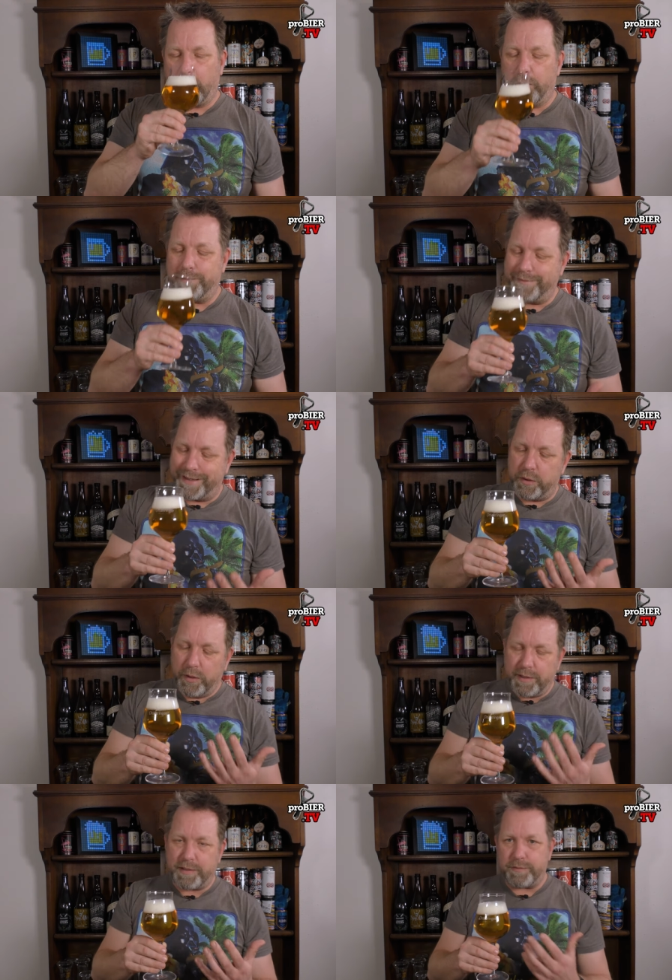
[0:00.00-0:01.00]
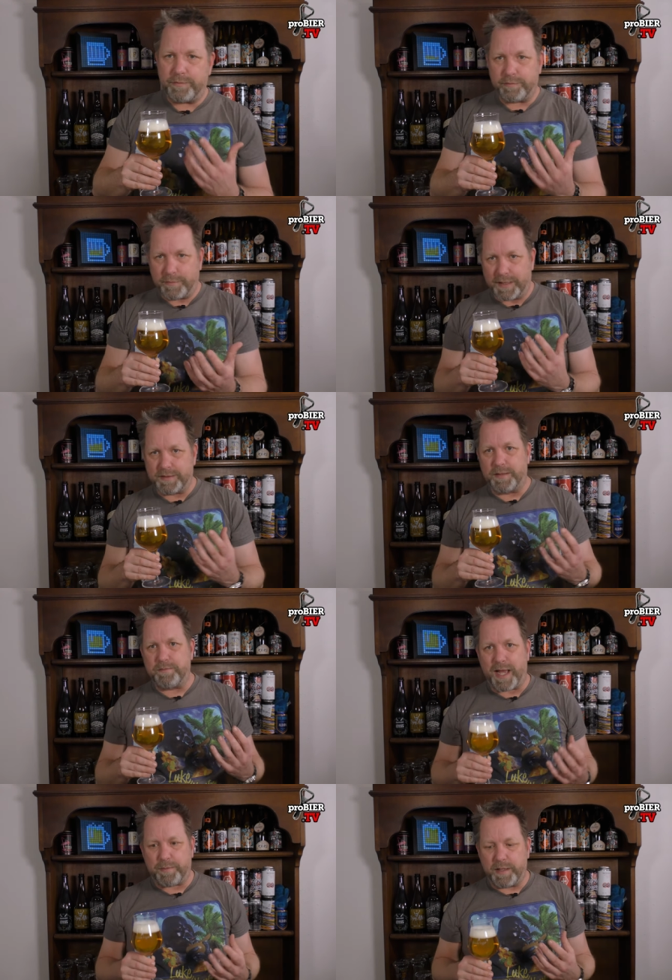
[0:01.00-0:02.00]
Und natürlich, also
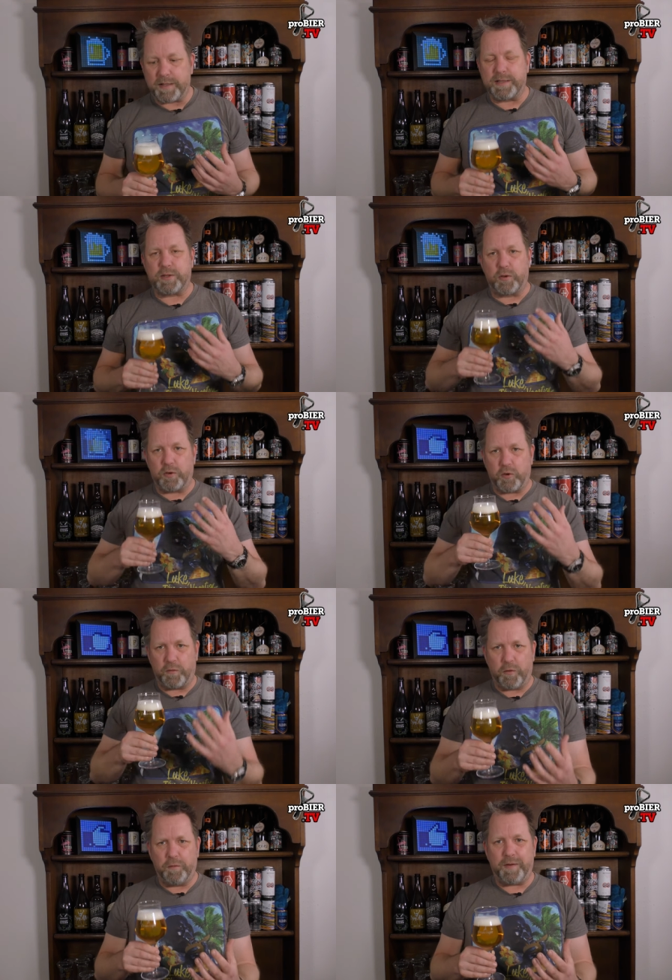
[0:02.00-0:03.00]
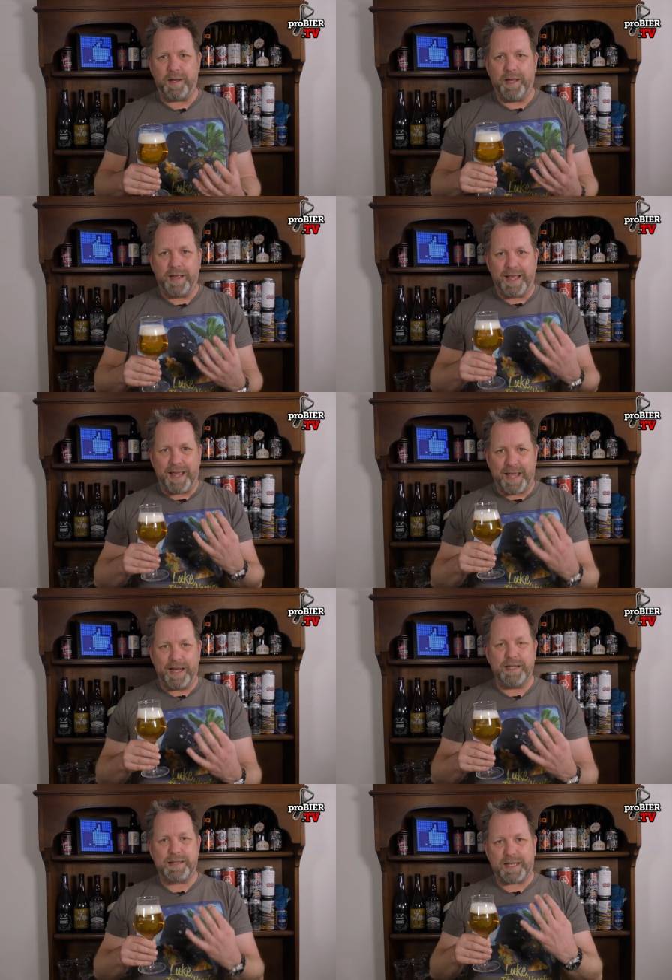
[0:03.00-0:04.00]
dann merkt man, das ist schon, schon schön viel
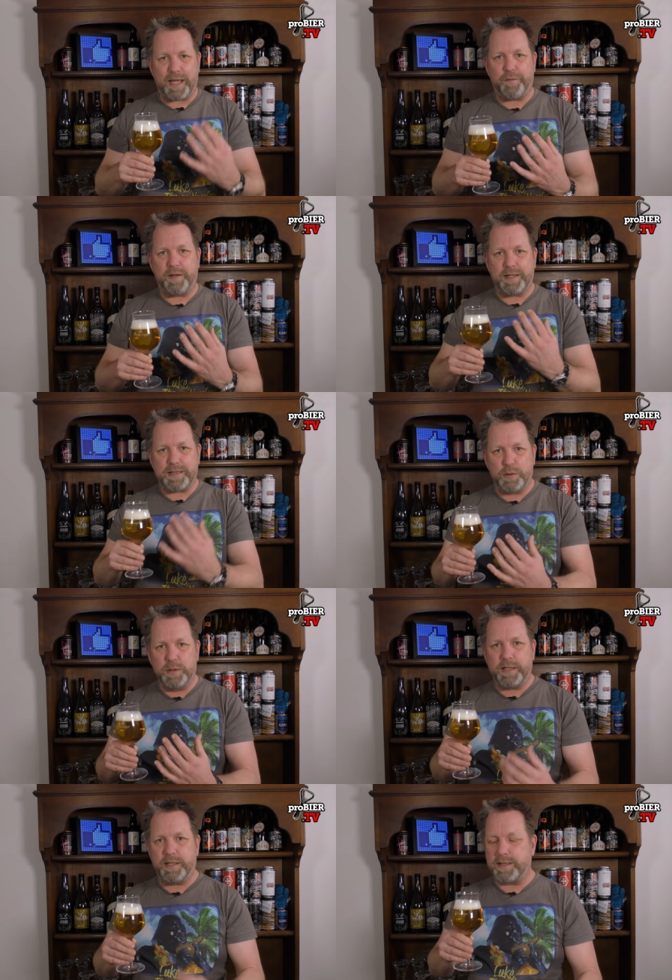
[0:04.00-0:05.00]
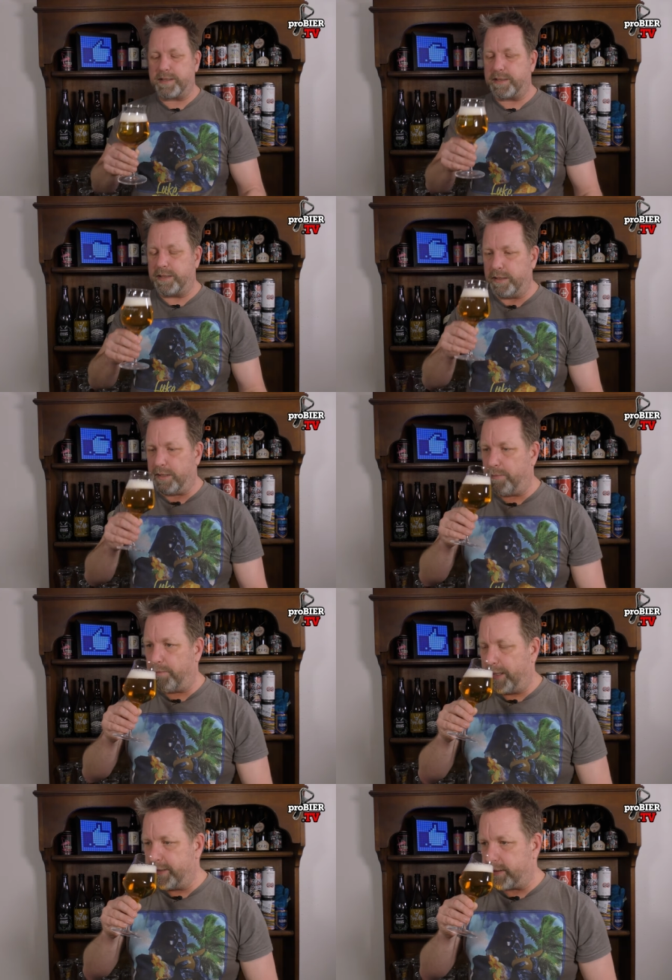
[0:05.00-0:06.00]
helles, kräftiges, süßliches äh,
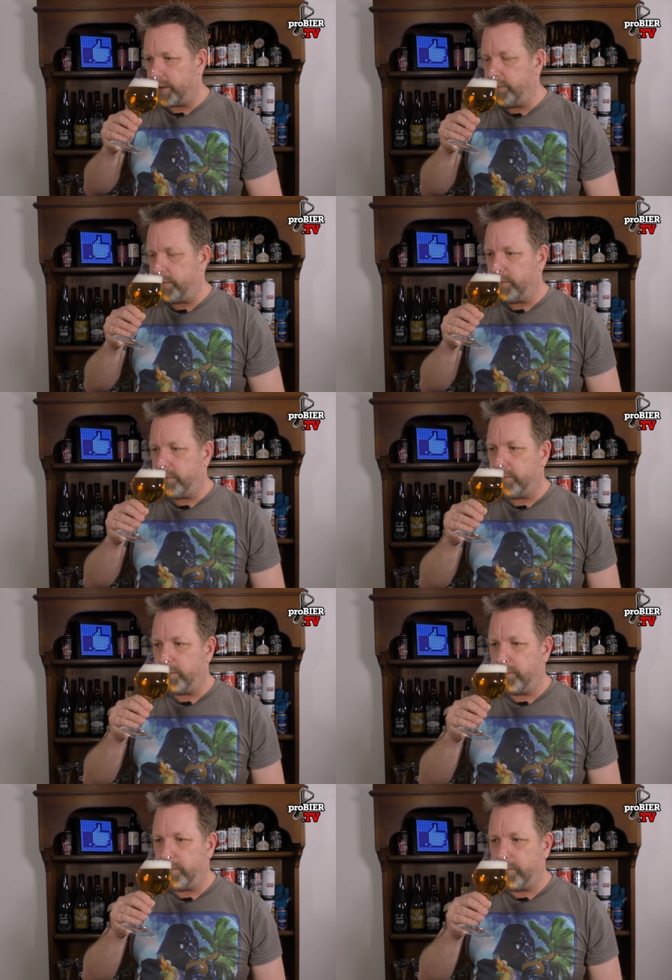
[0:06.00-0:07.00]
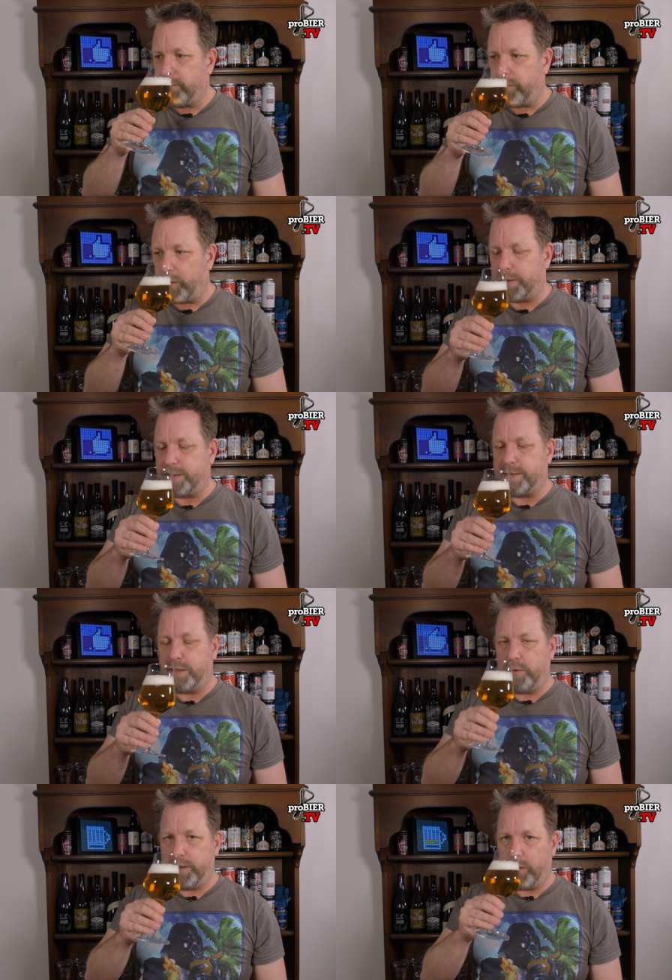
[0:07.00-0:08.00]
Malz drin. Und das ist
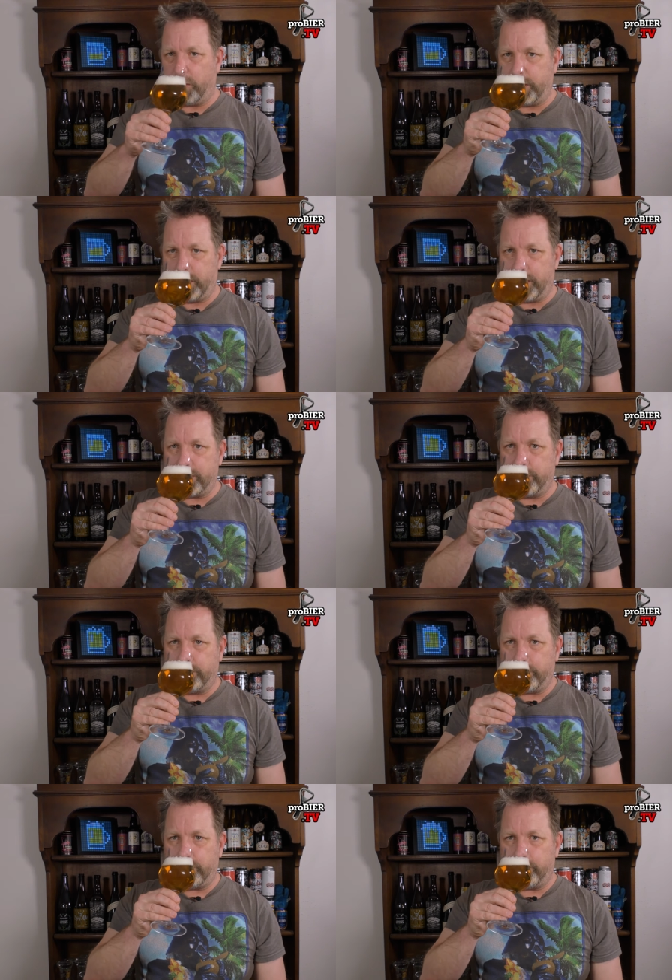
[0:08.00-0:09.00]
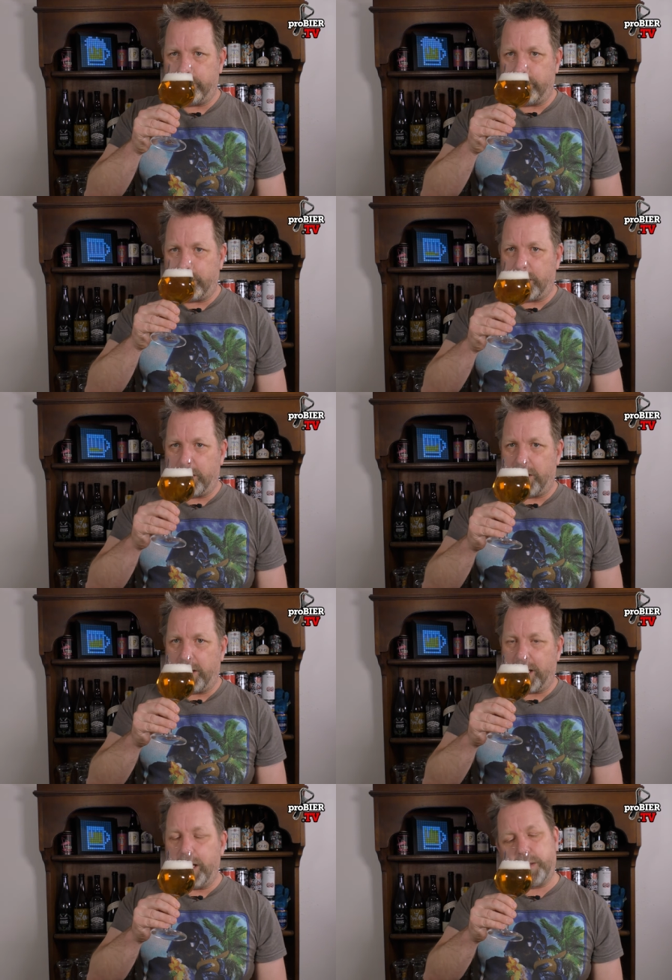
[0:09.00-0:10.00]
natürlich auch in der Nase
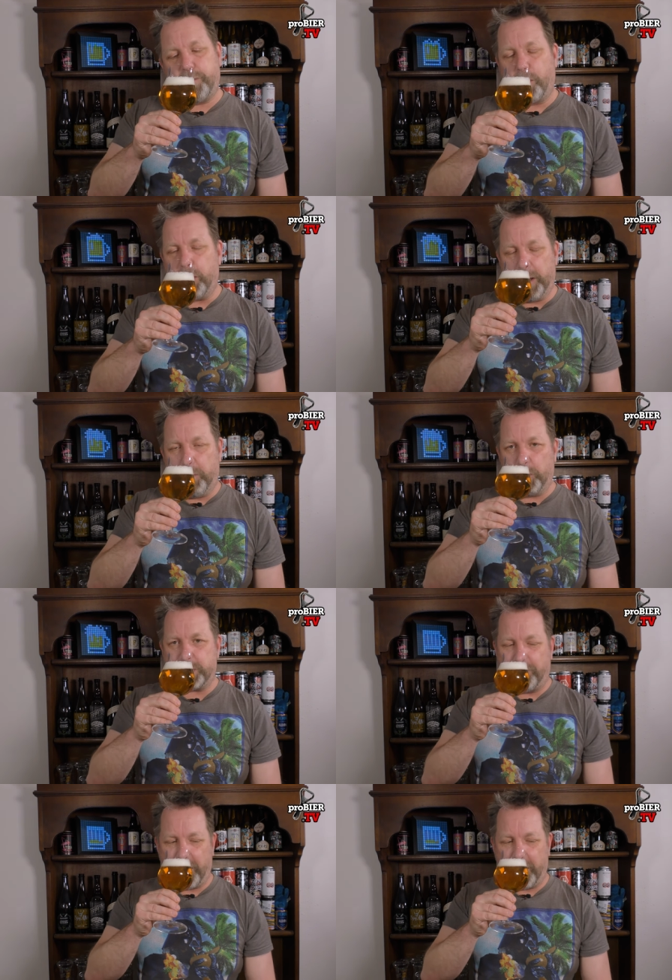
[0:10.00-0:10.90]
relativ problemlos